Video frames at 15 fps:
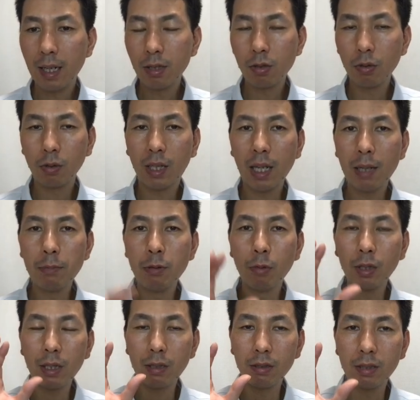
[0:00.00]
その
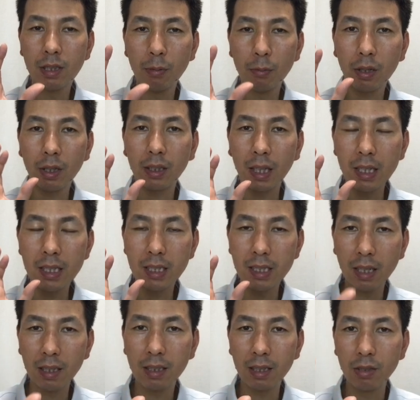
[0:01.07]
ゲームモデルっていうものが大事
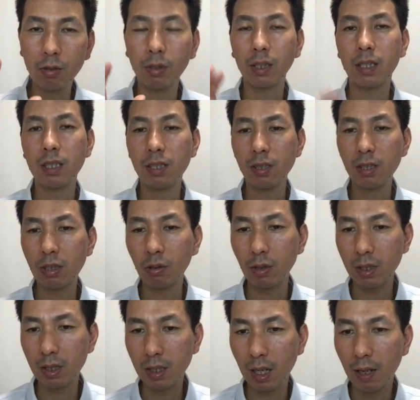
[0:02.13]
だっていうような気づきとで
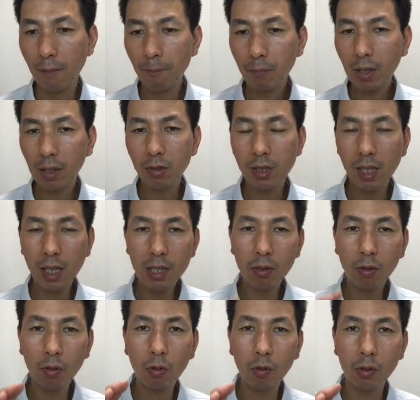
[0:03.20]
すね、あと最
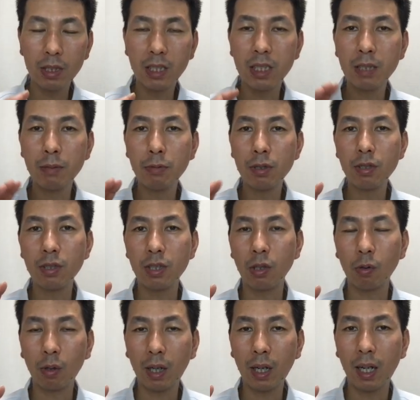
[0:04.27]
後の方にチーム作り
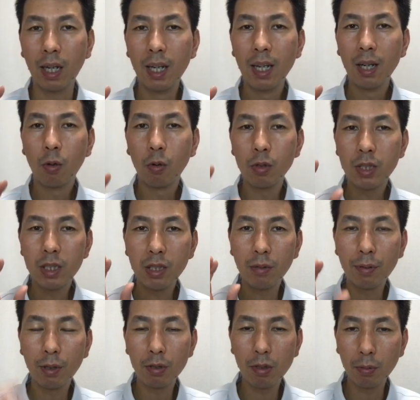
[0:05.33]
とか
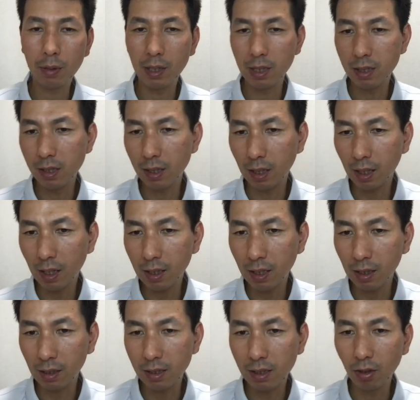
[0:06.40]
コーチングフィロソフィーについて書いて
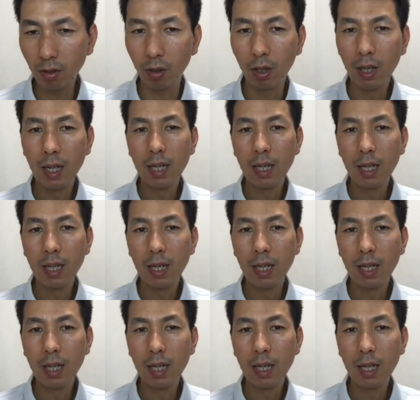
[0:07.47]
あるんですけど、